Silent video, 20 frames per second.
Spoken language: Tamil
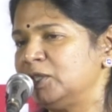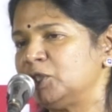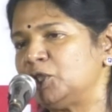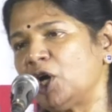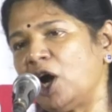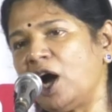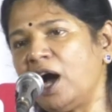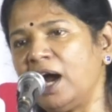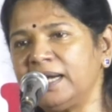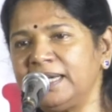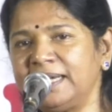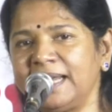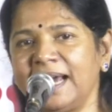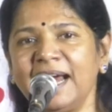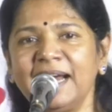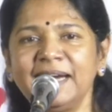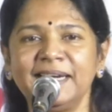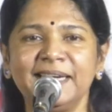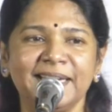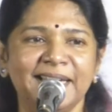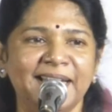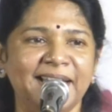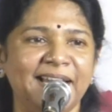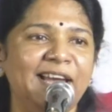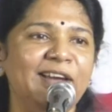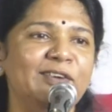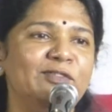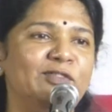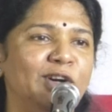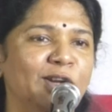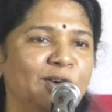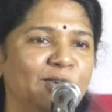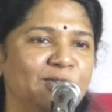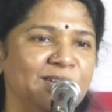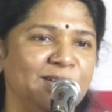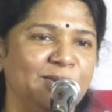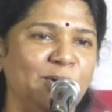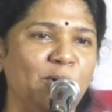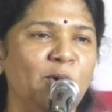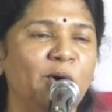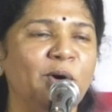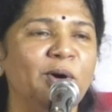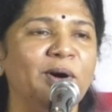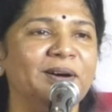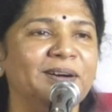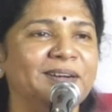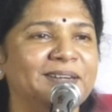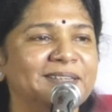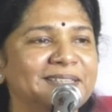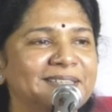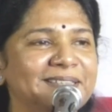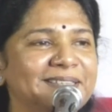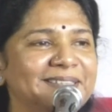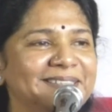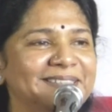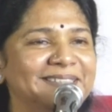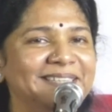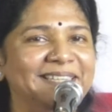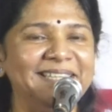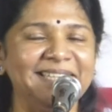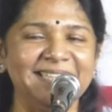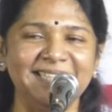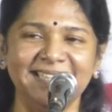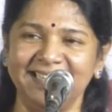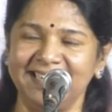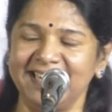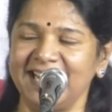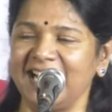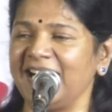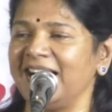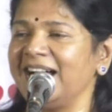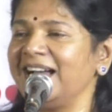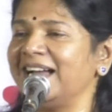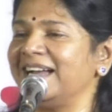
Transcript: ஷார்ட் ஹேண்டுக்கே இவ்வளவு கோ இருக்குன்னா